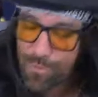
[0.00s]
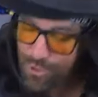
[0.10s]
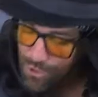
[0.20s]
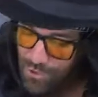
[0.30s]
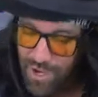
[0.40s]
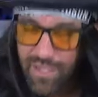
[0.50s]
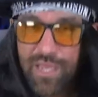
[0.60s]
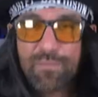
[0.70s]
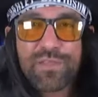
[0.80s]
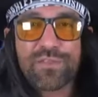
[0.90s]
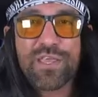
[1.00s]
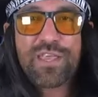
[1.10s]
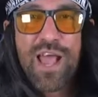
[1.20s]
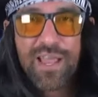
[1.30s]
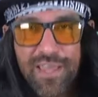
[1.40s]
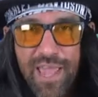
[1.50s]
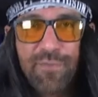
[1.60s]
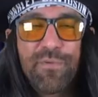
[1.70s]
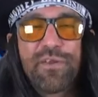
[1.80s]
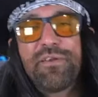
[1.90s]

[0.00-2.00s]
yo, aquí en mi silla gamer.